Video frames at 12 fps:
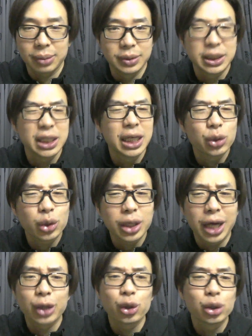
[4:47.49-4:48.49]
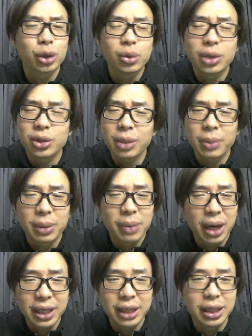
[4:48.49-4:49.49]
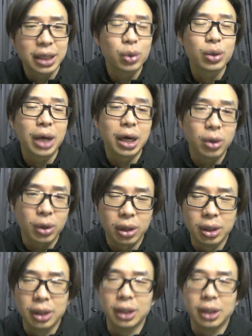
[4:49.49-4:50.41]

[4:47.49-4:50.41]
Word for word: bisa dihitung lah satu atau dua doang yang berbahaya dan itu nggak gol